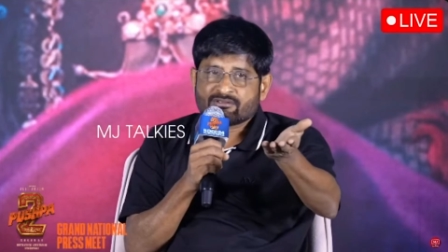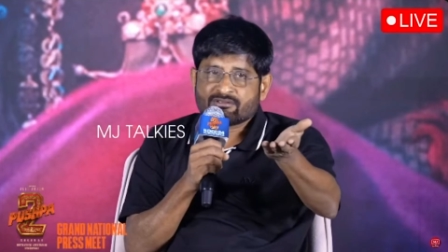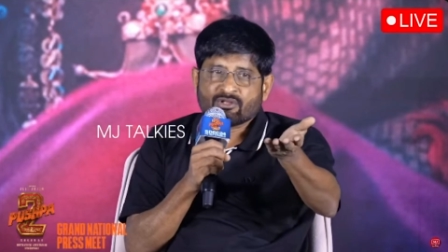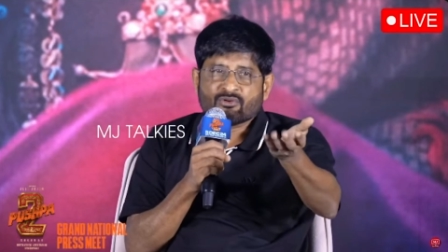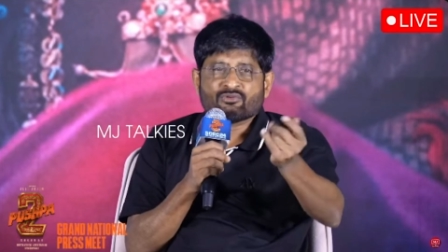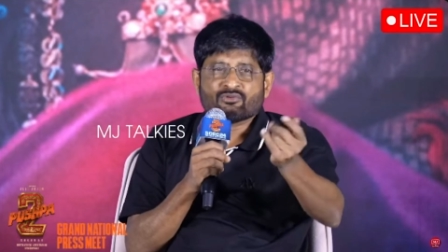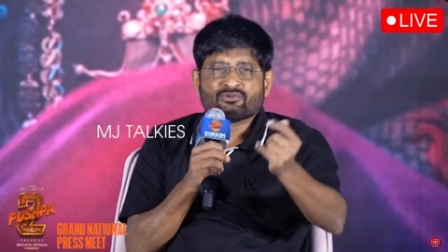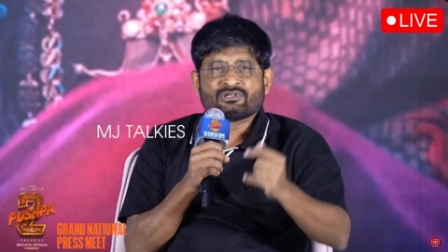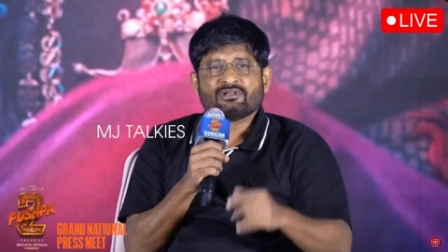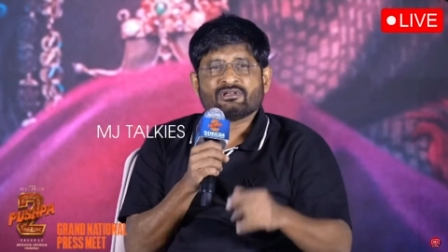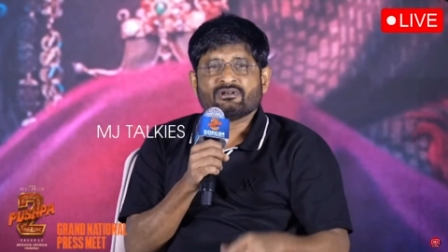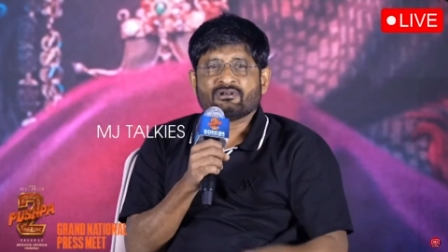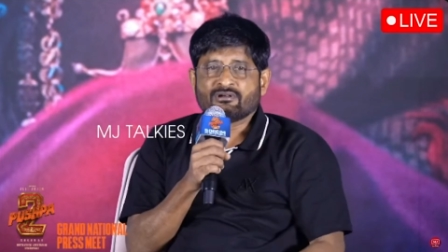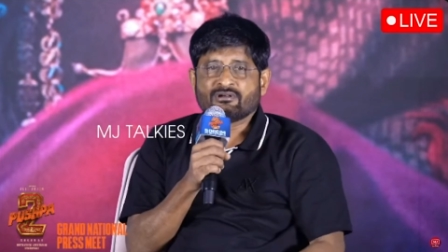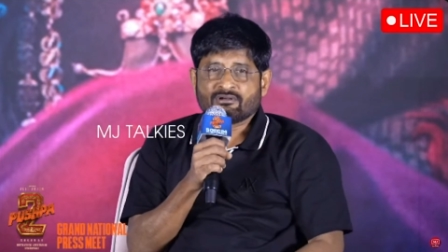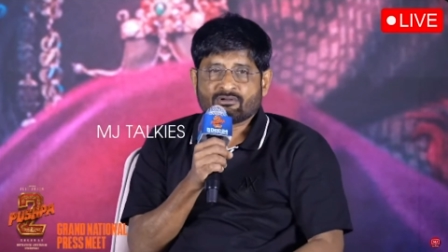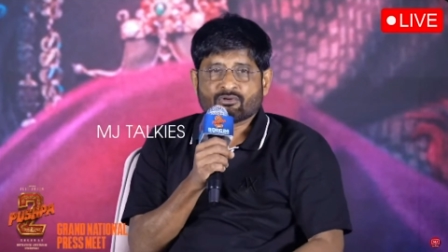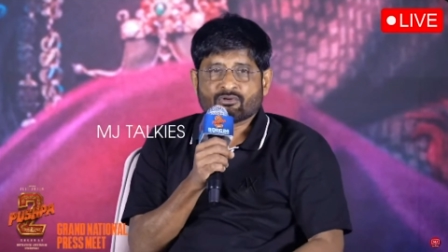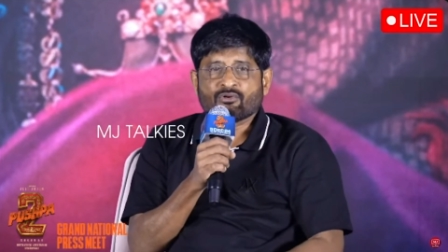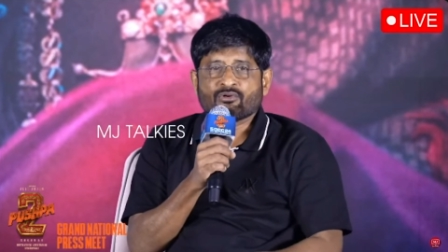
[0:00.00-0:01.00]
థౌజండ్
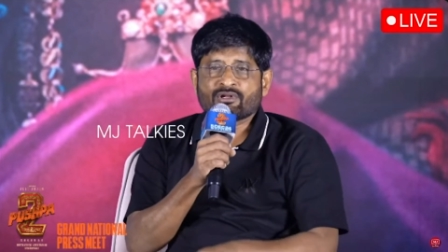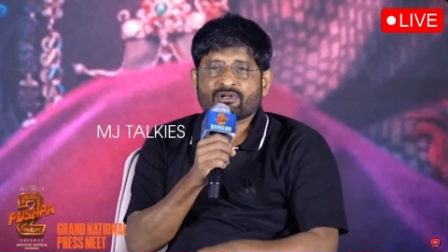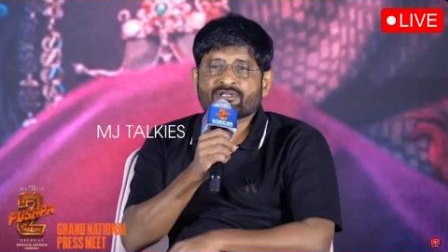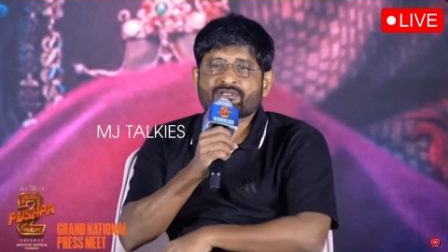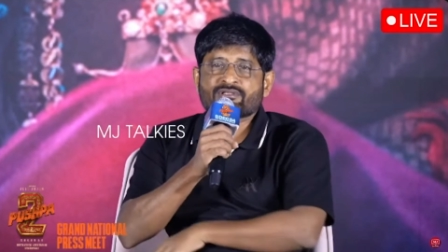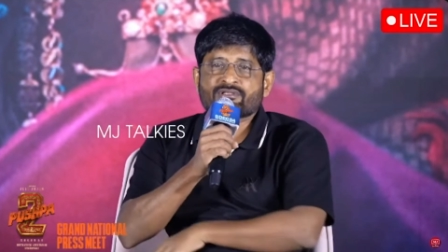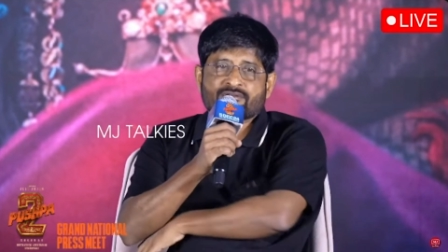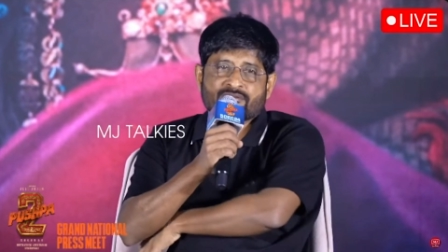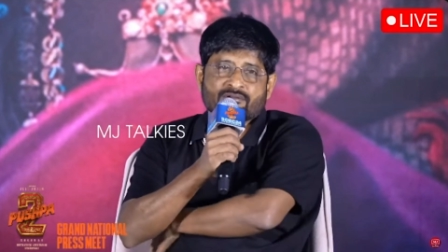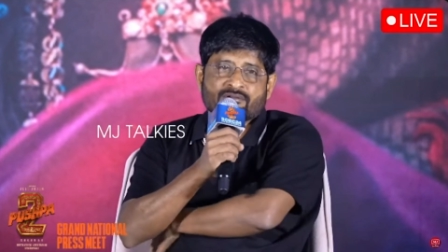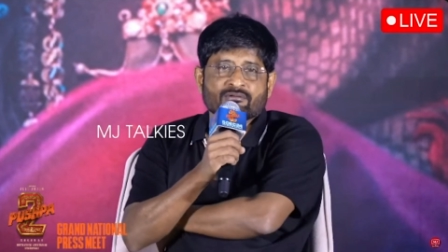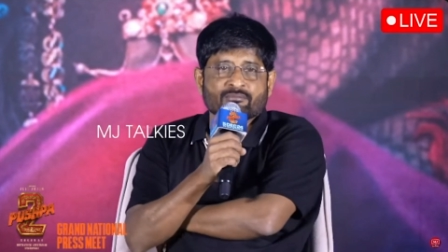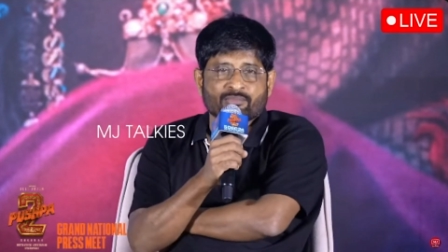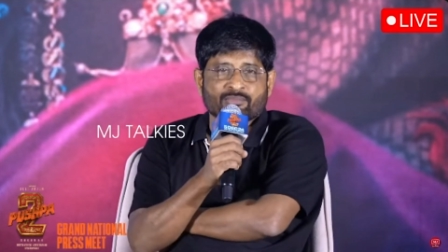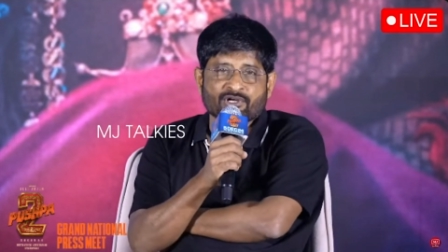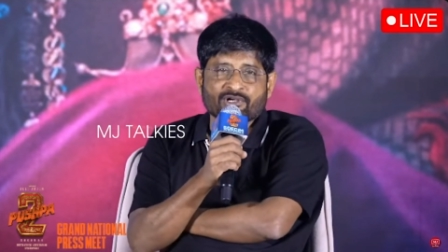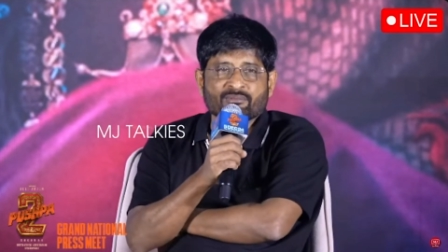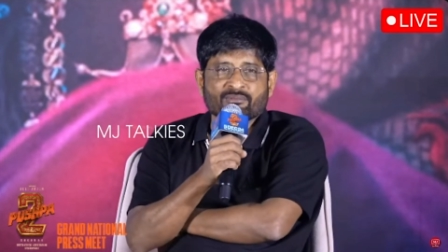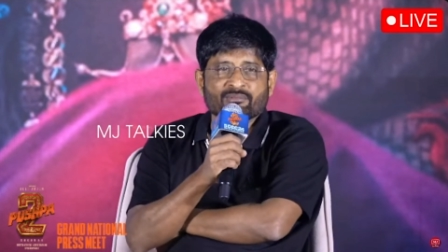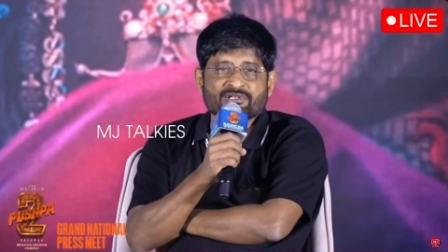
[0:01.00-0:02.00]
క్రోర్ ఇస్
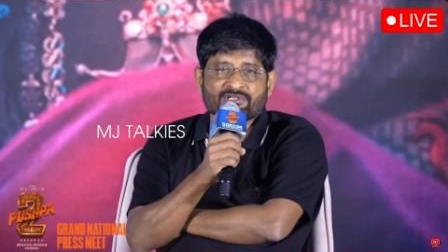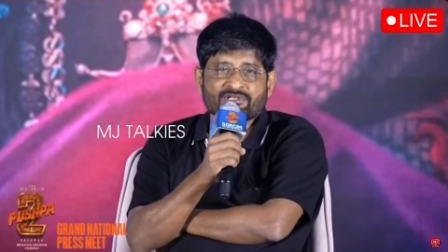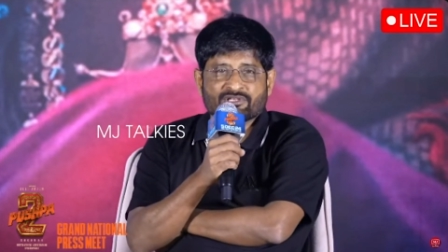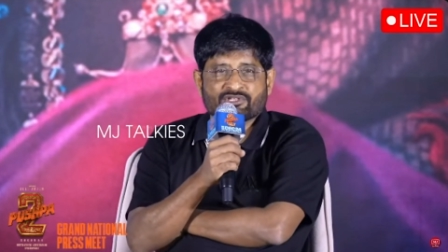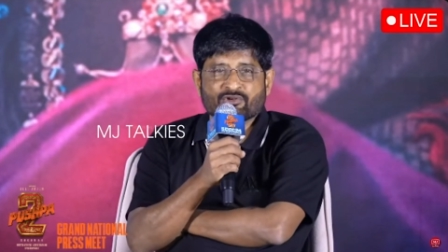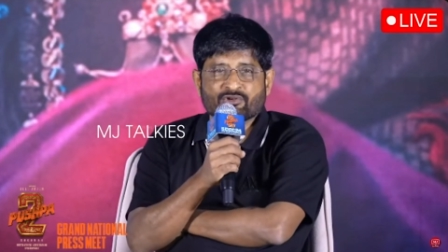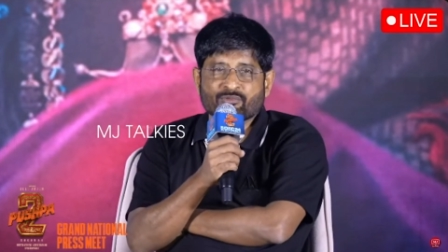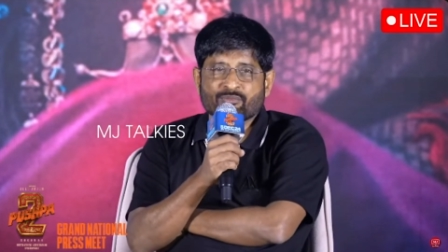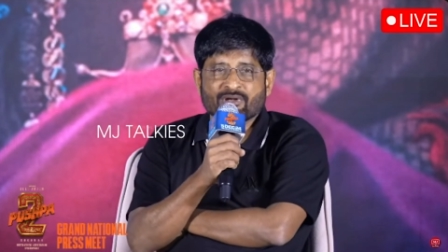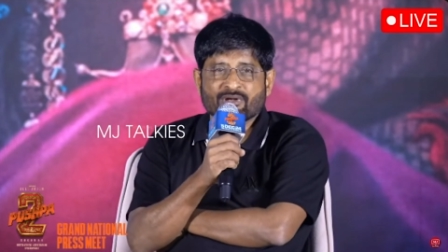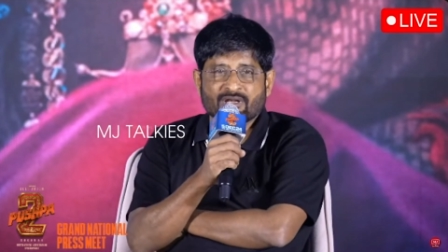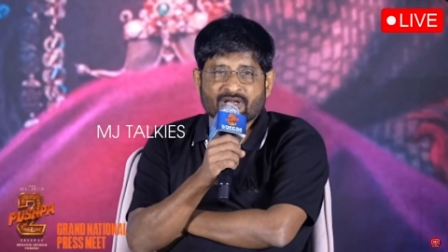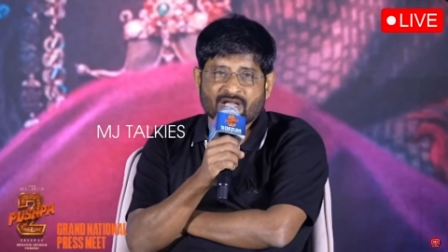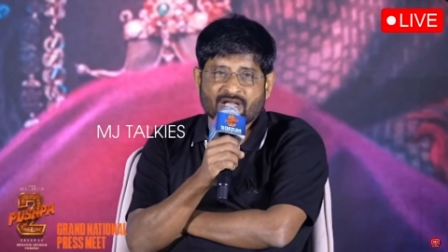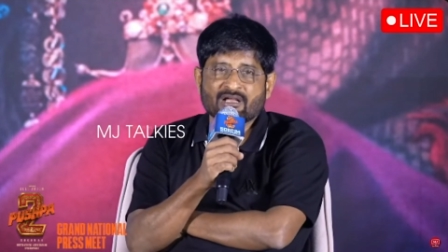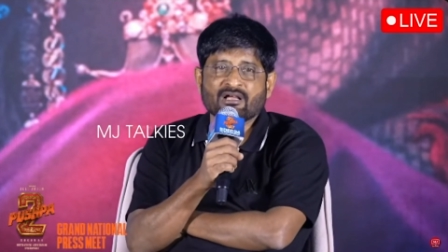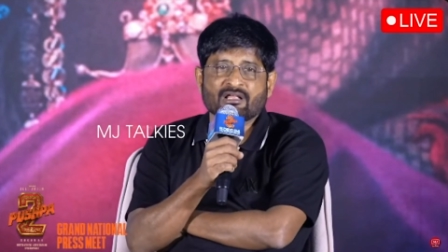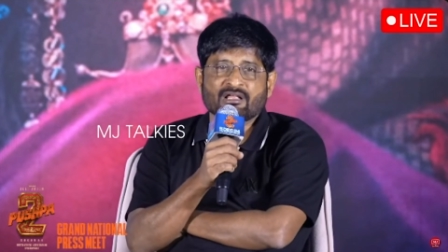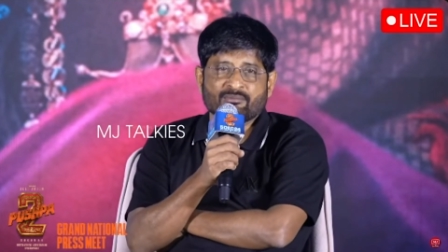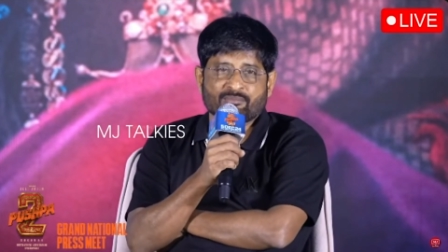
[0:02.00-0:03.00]
ప్రతి మచ్ అచీవబుల్
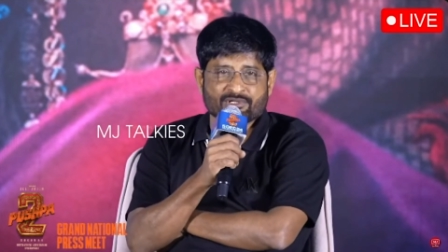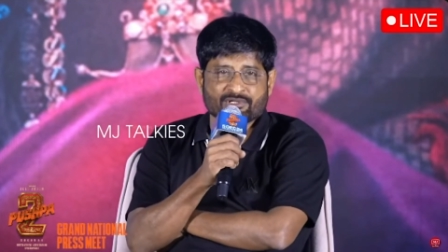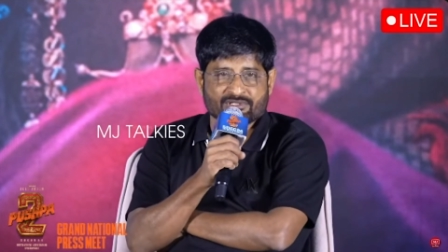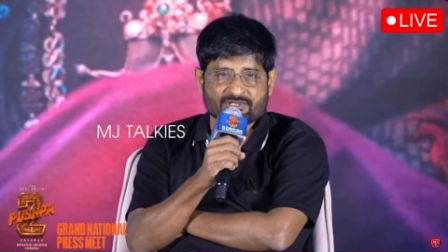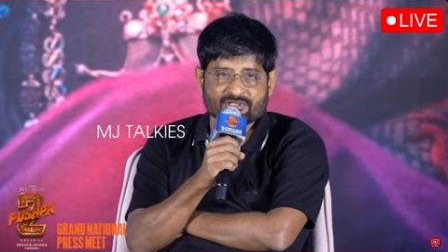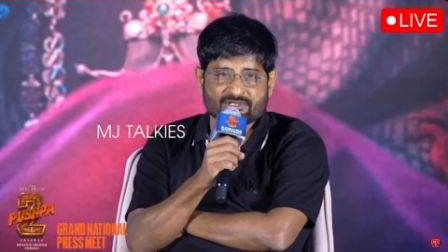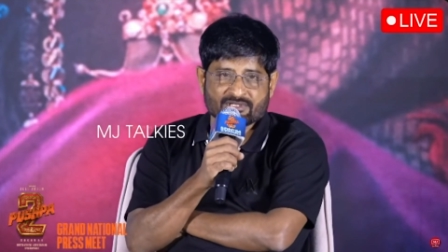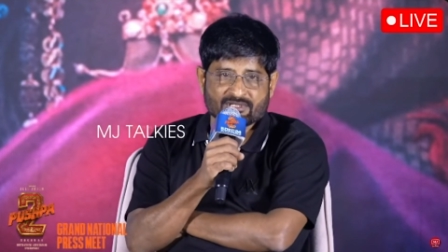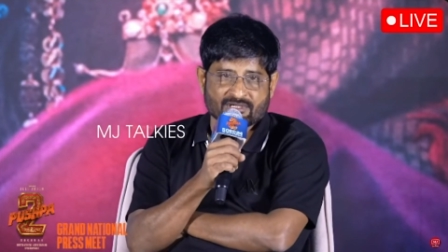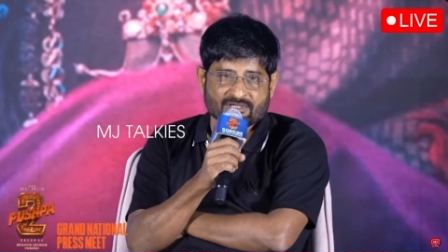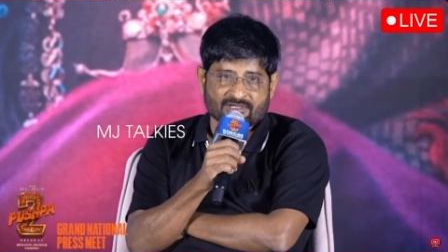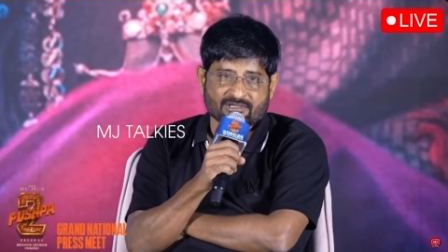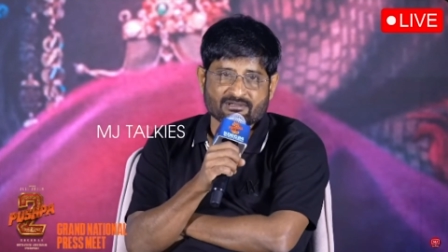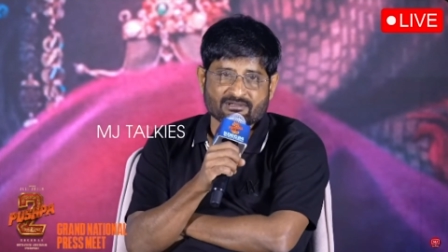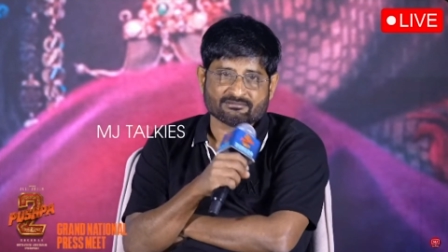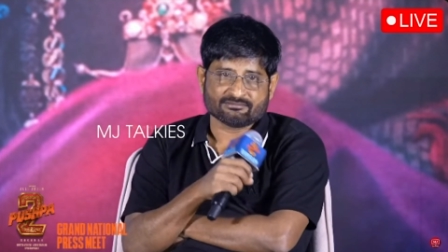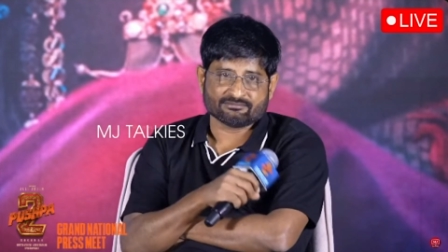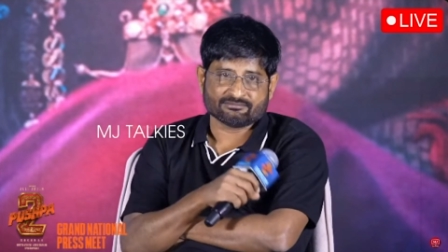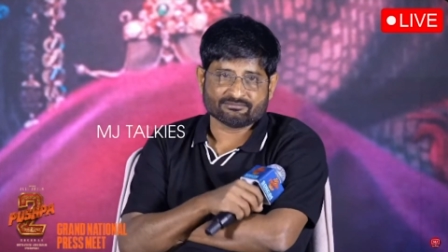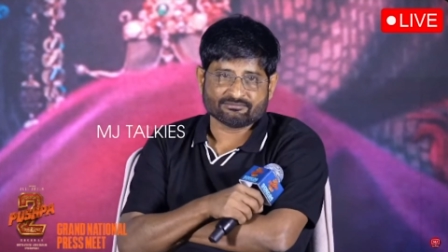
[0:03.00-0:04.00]
లాగా అనిపిస్తుంది సార్
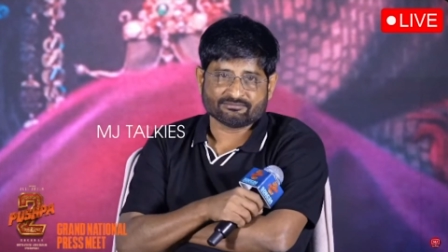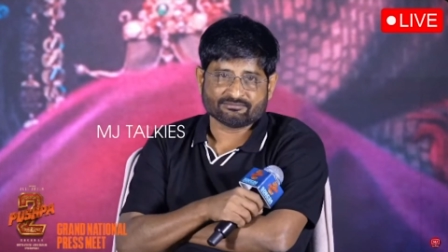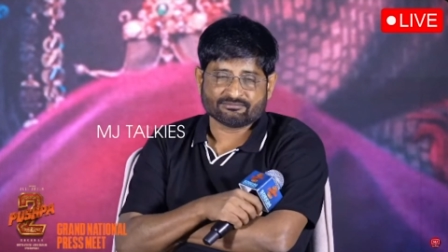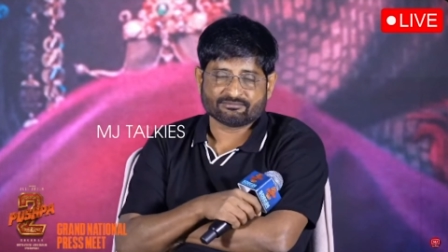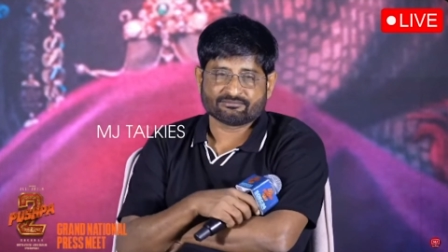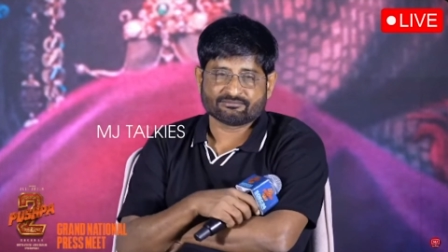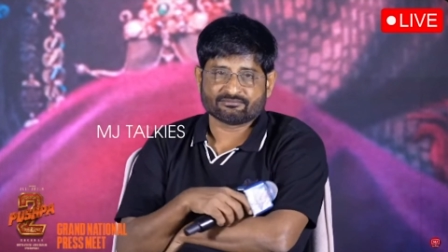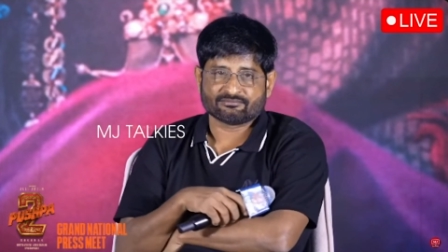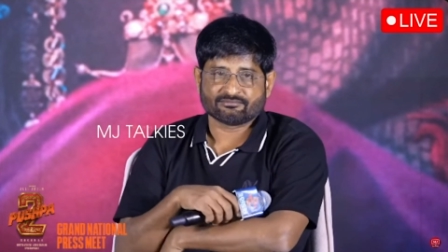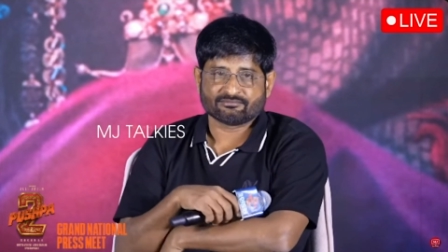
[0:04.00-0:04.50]
అయితే